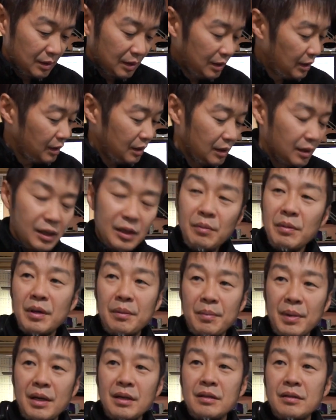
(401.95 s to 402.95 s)
えー、
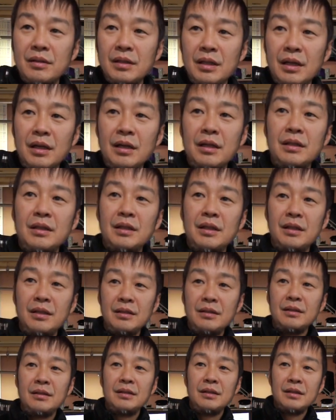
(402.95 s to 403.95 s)
今バッグに入ってい
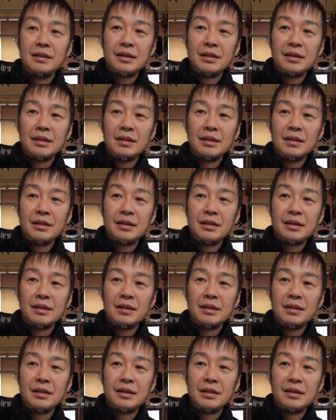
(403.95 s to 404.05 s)
る